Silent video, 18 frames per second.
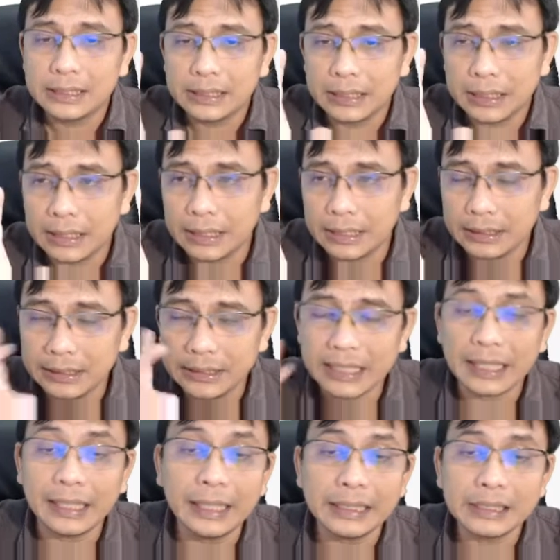uh,
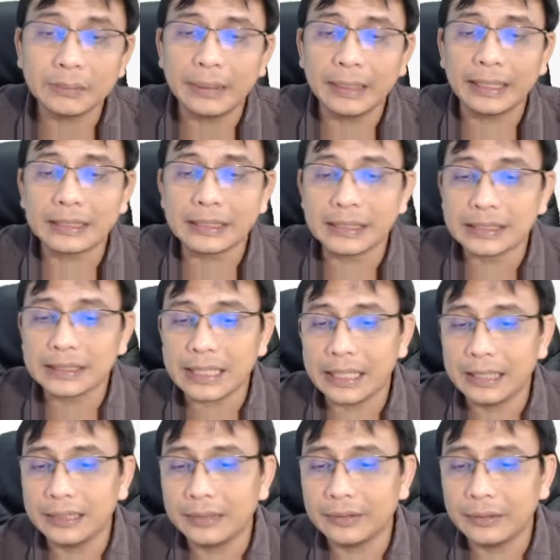ditandai sebagai
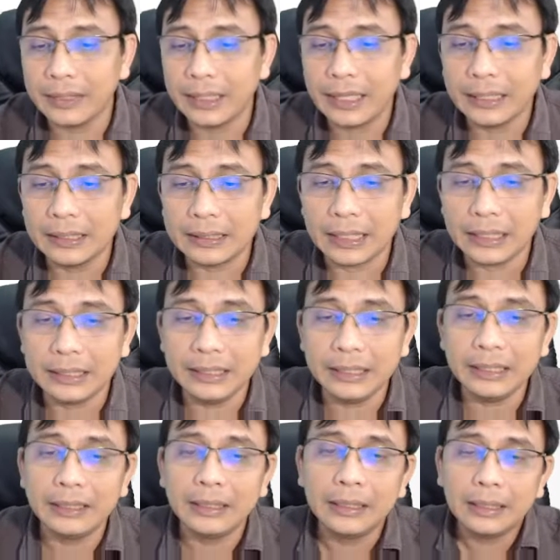selesai gitu ya. Nah
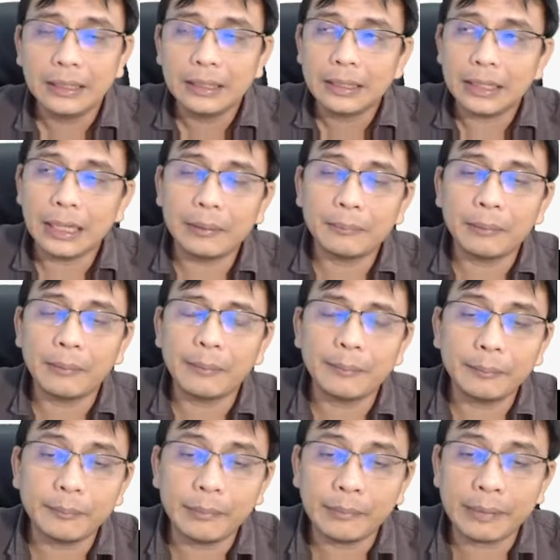ini mem
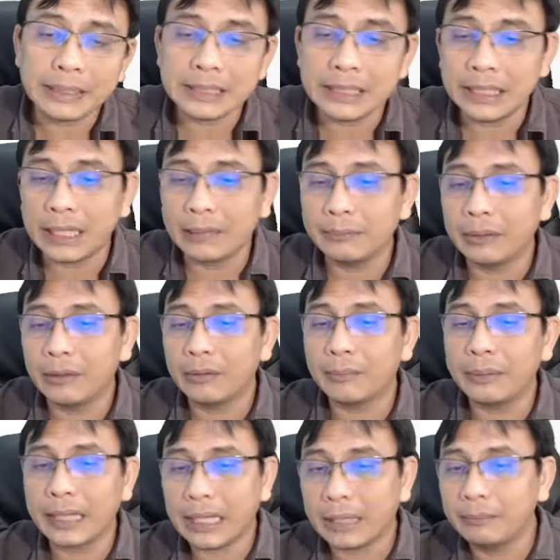memastikan bahwa
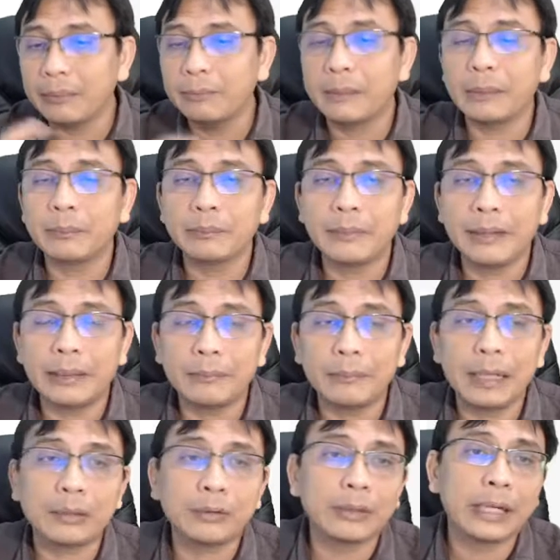mereka memang
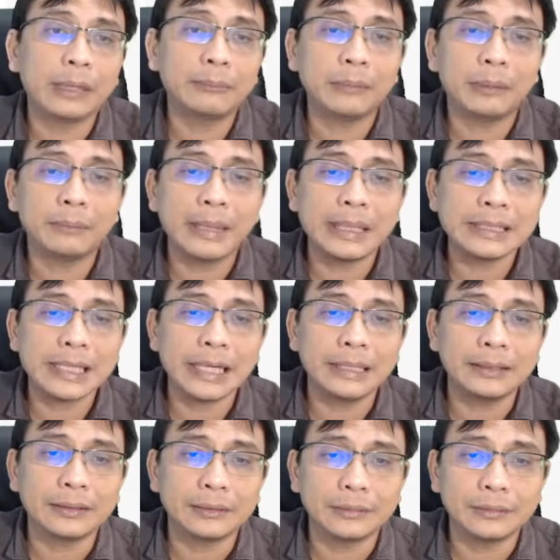melakukan membaca
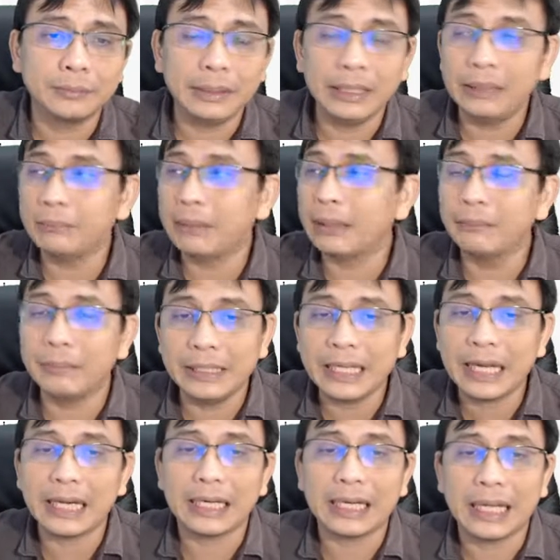itu, minimal
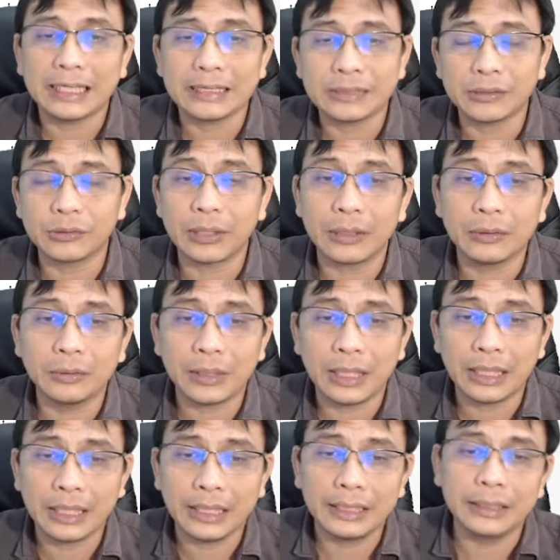melihatlah
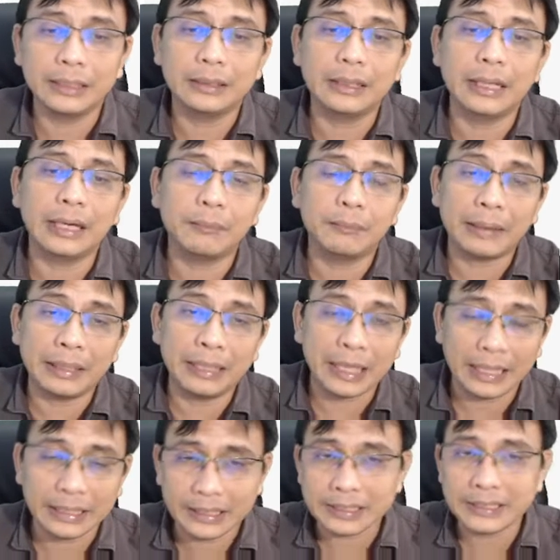sekurang-kurangnya daripada
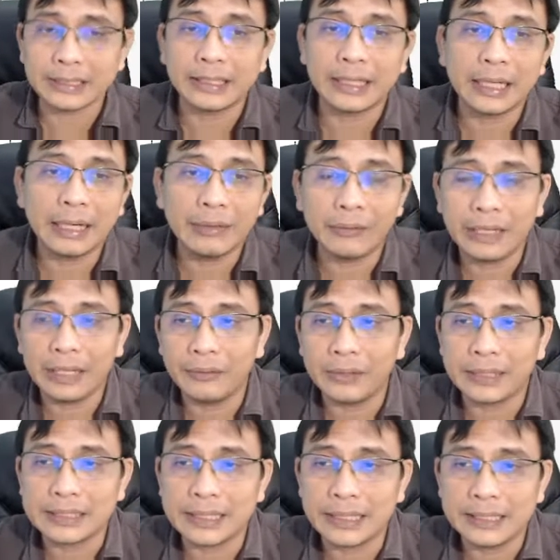hanya sekedar
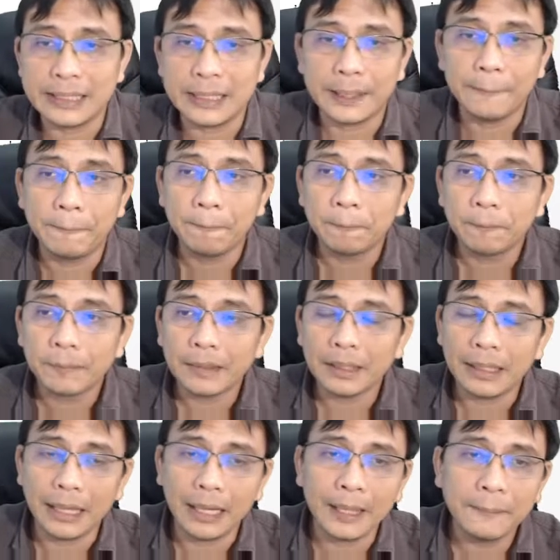lewat-lewat saja,
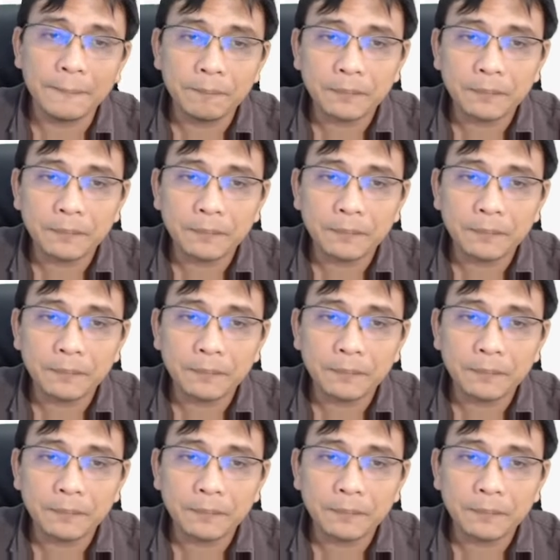ya.